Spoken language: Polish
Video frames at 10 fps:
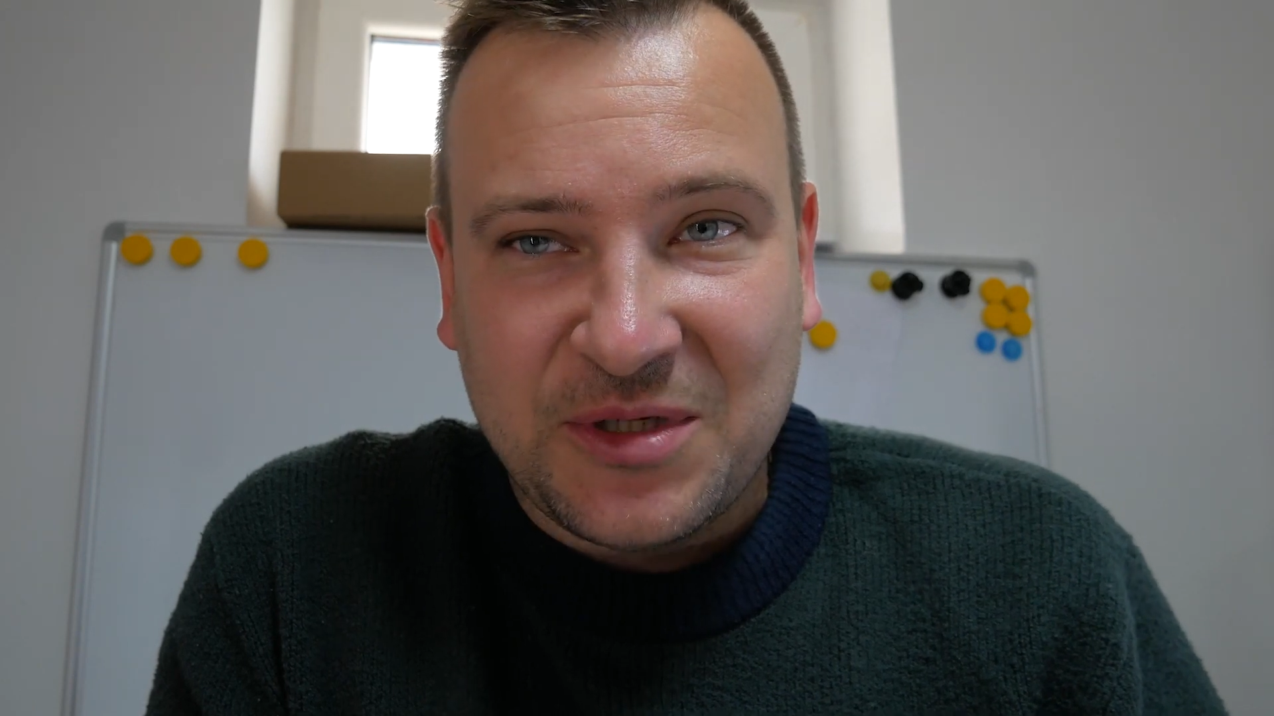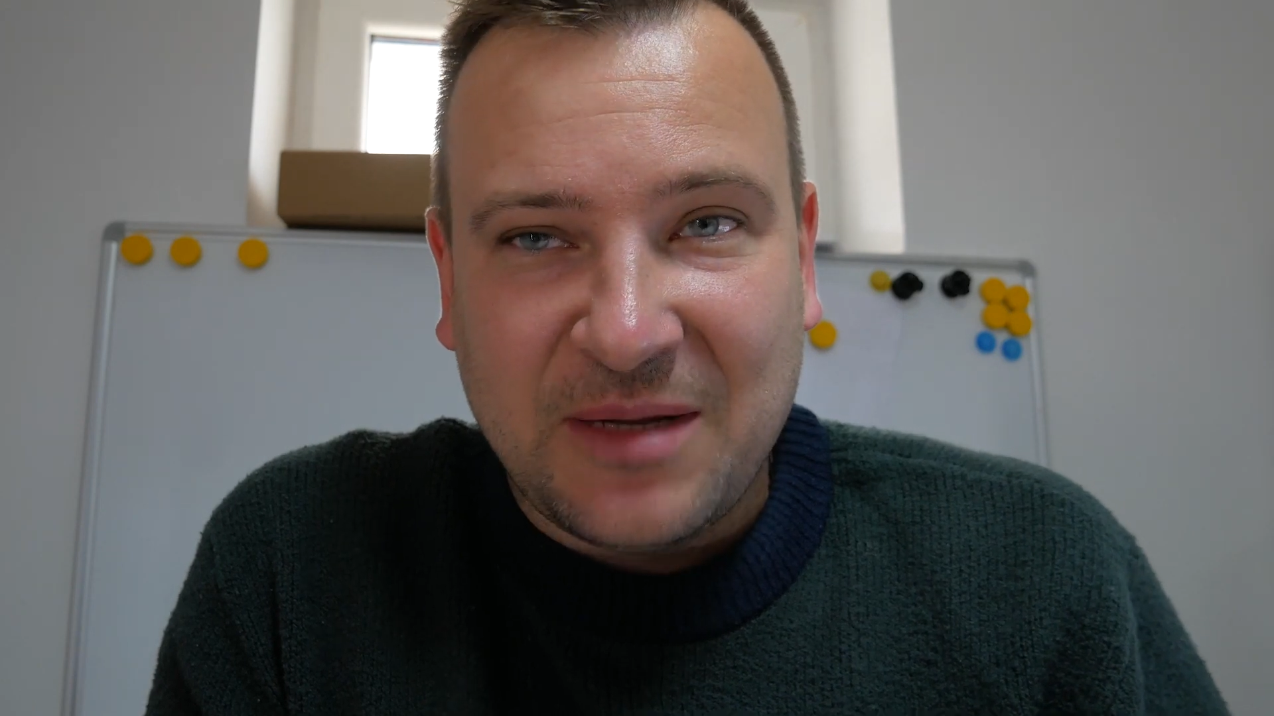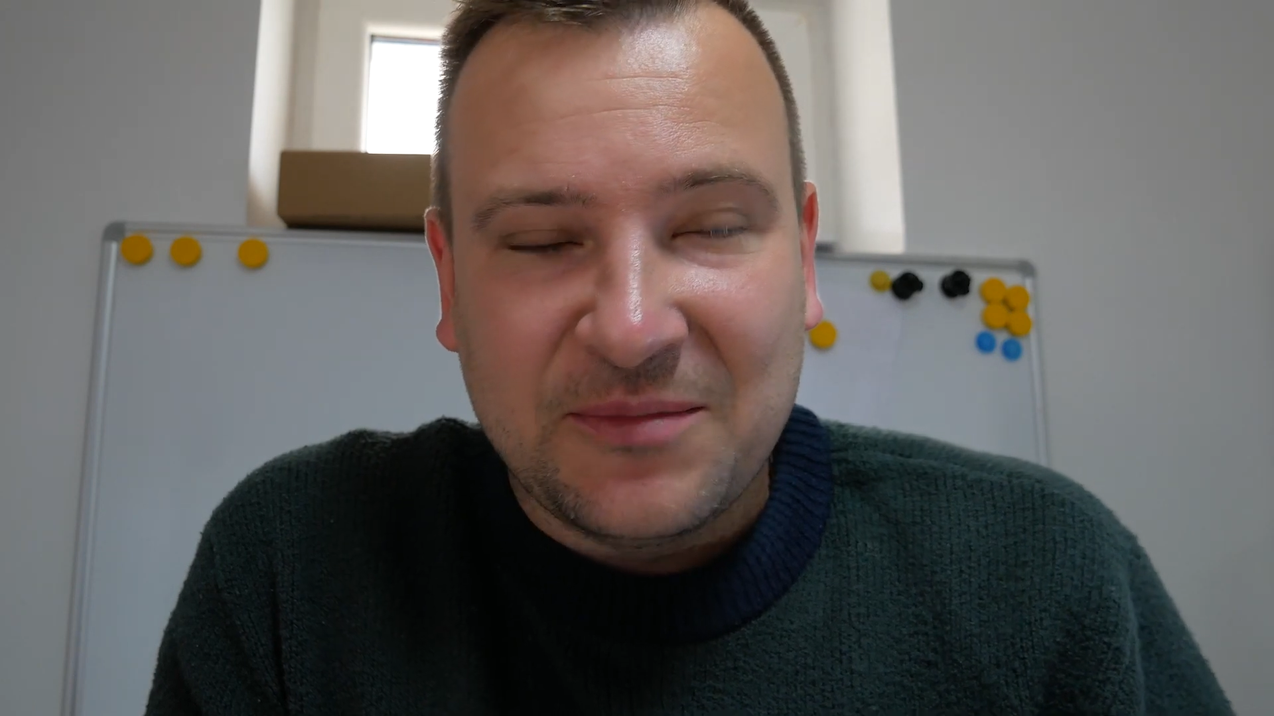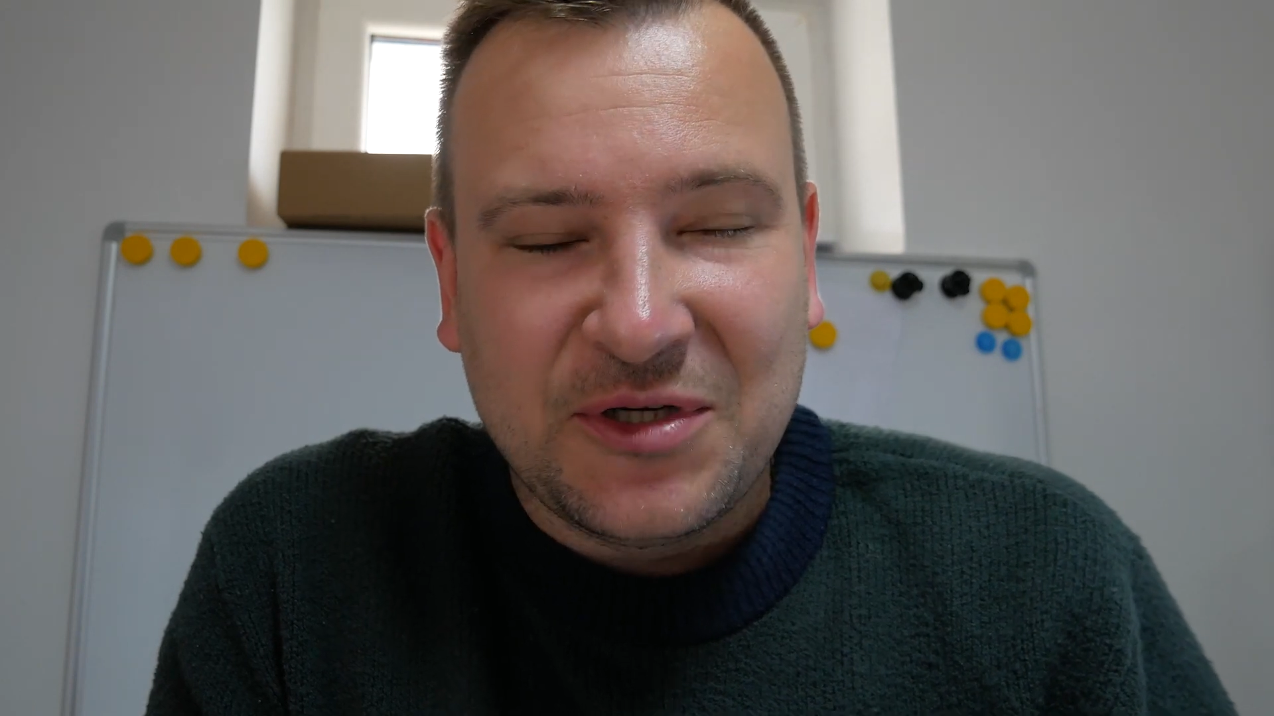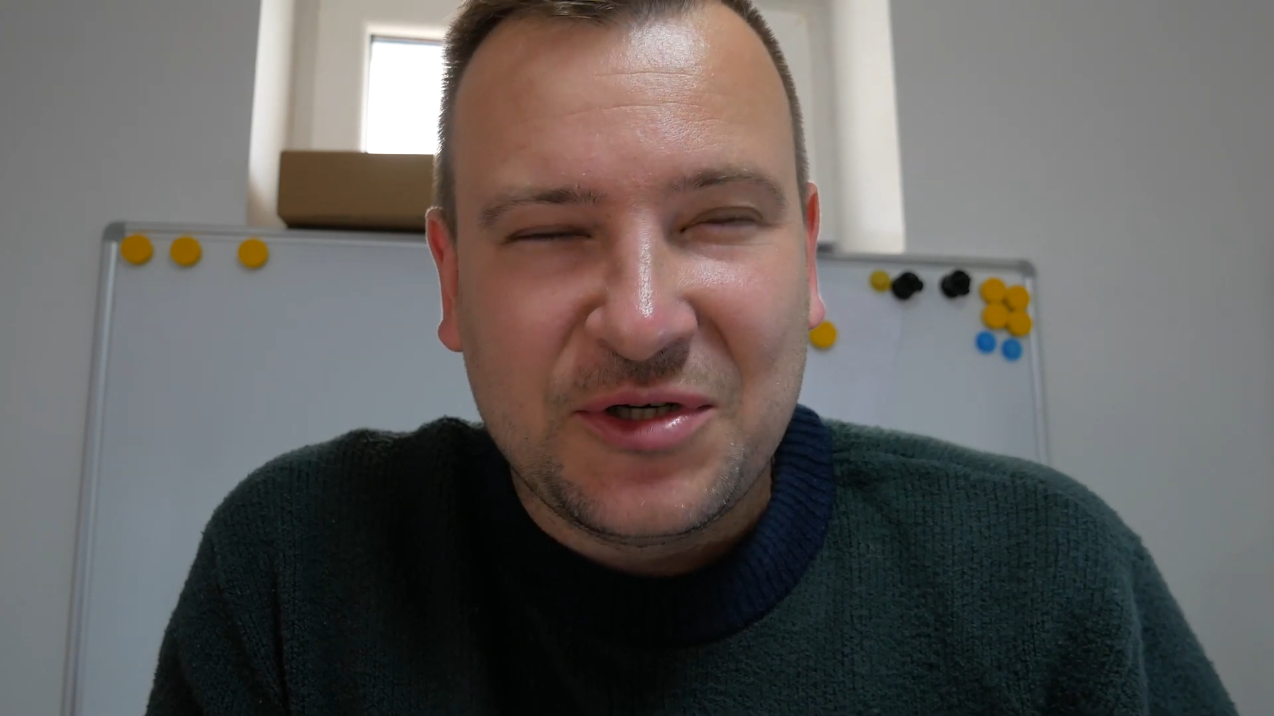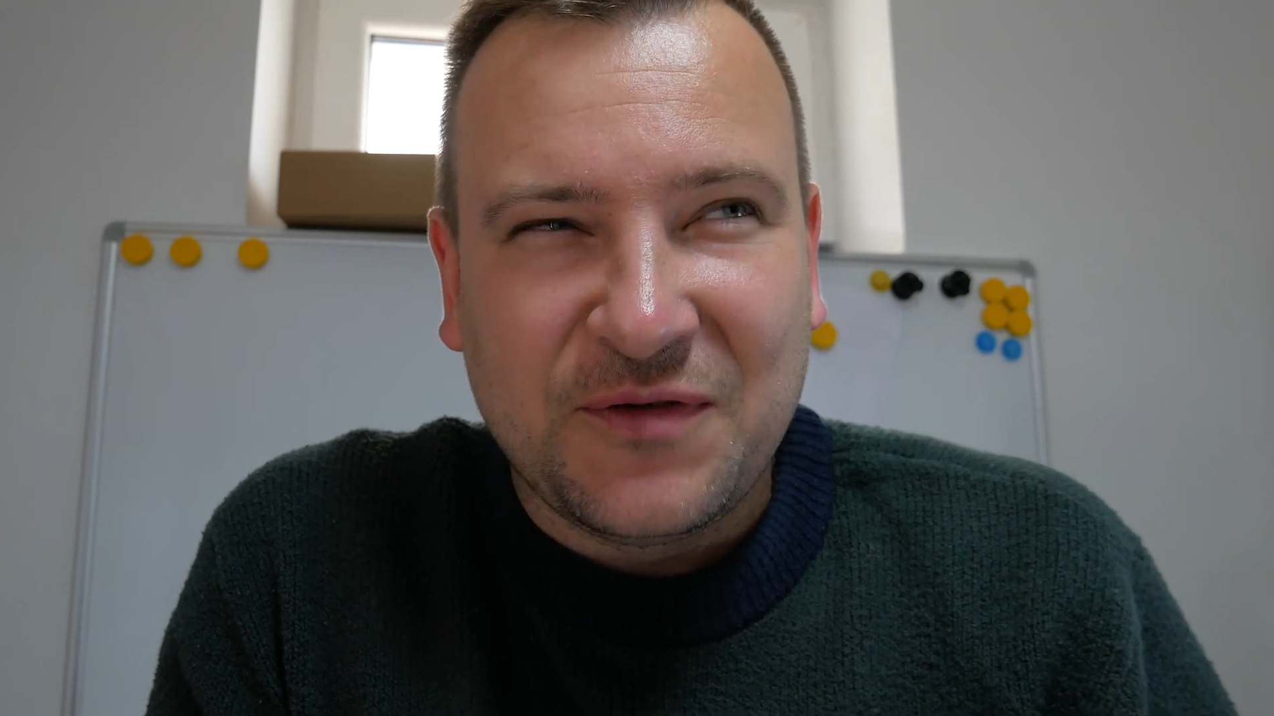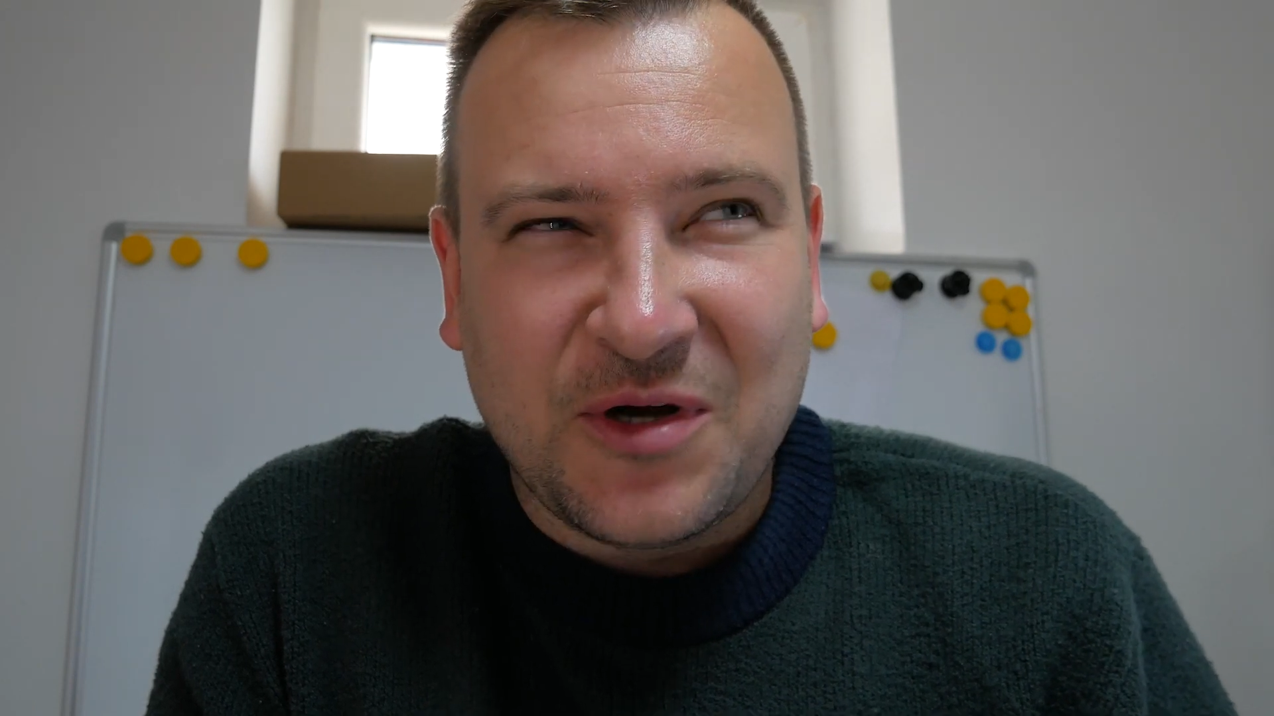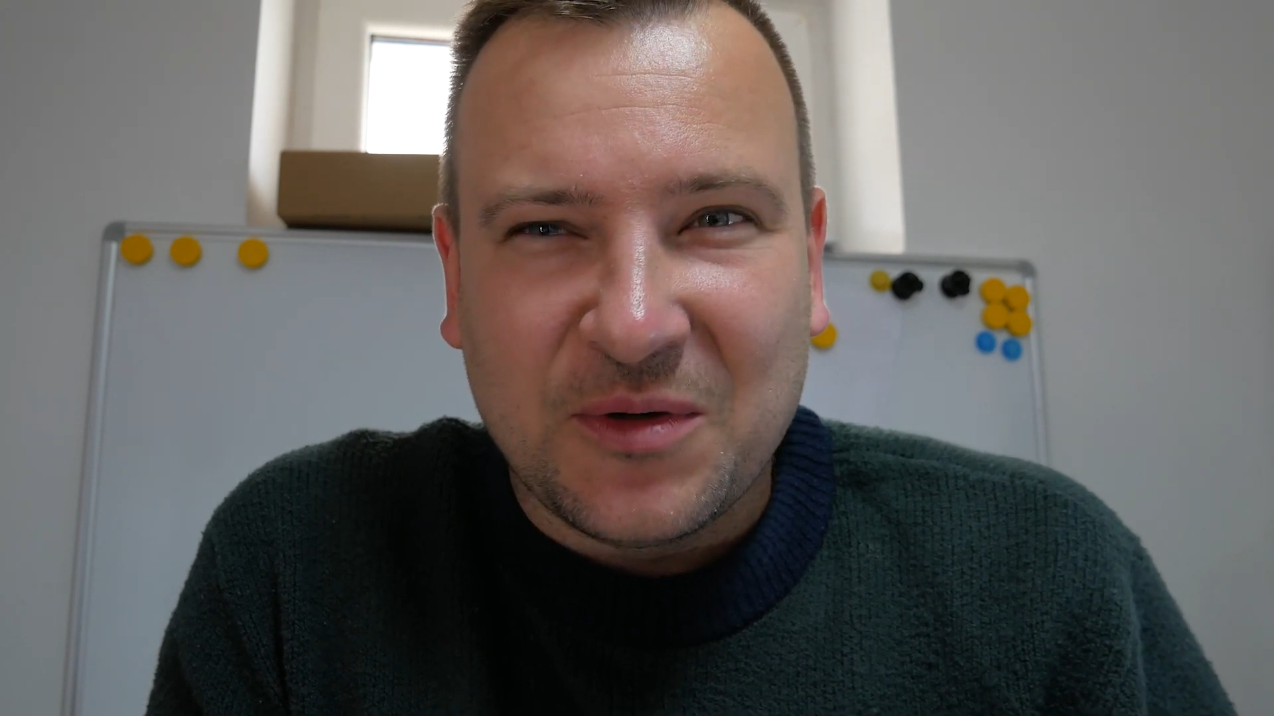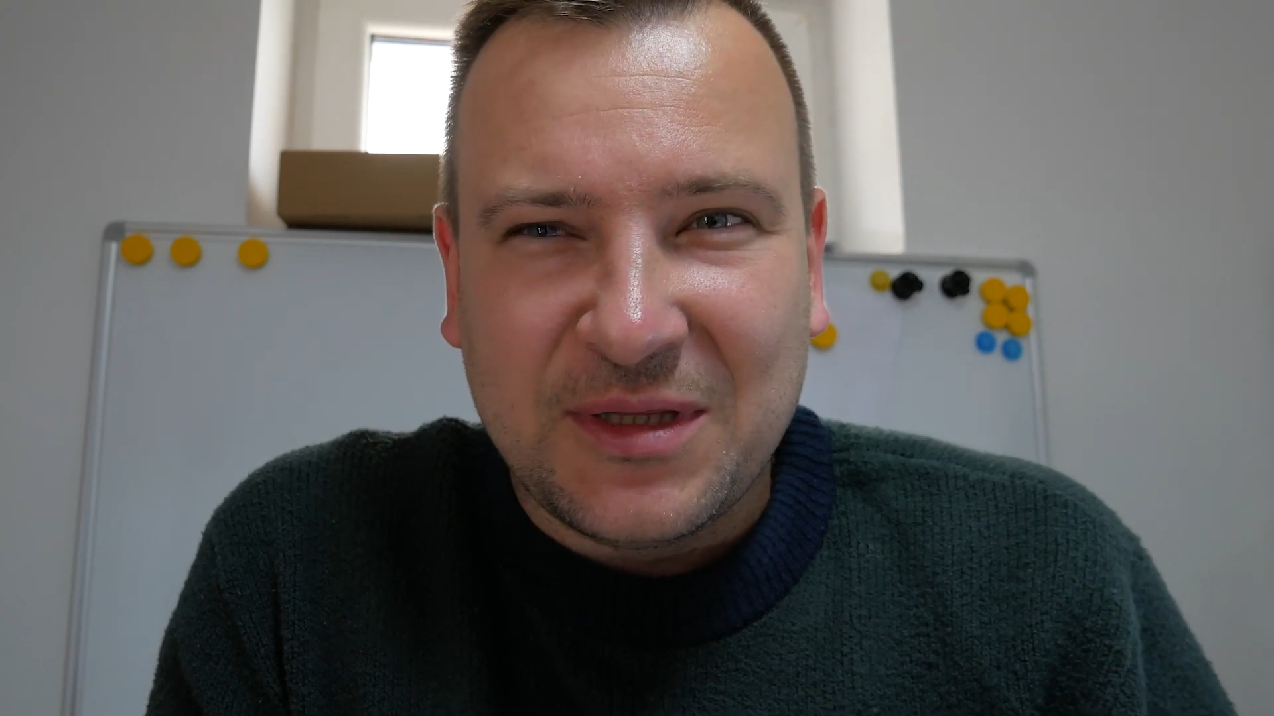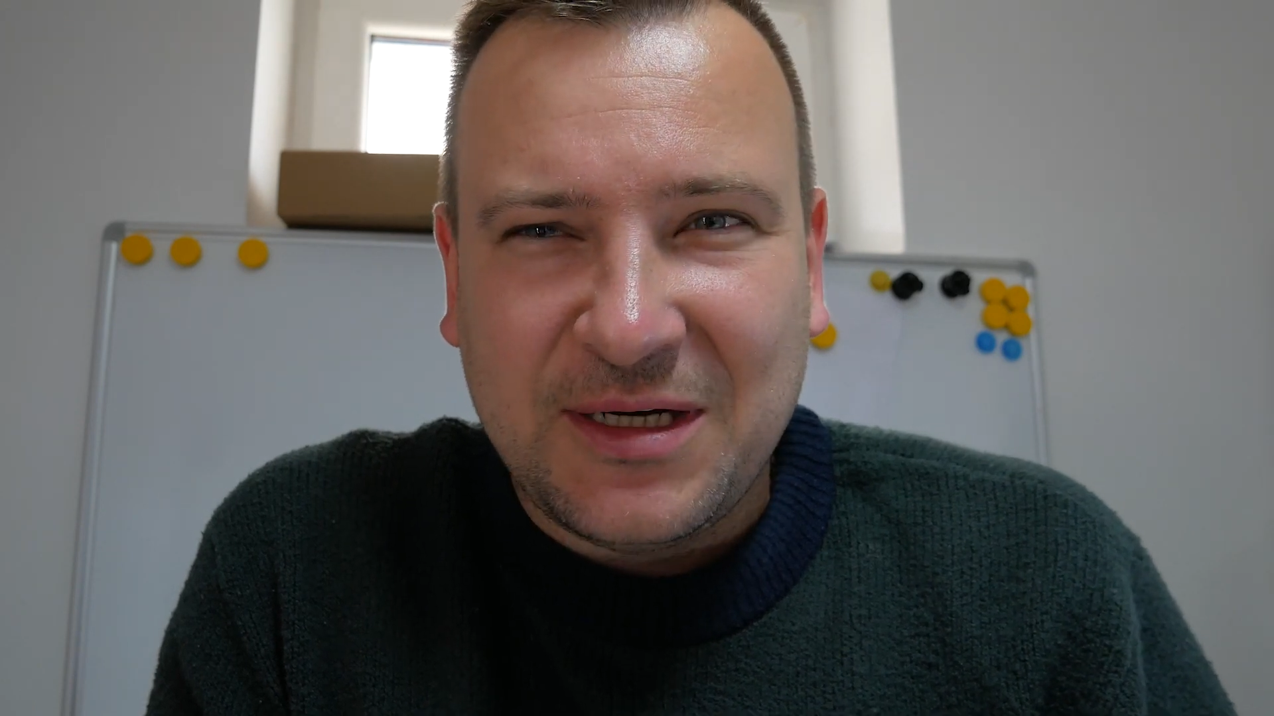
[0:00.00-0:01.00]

że tam coś koło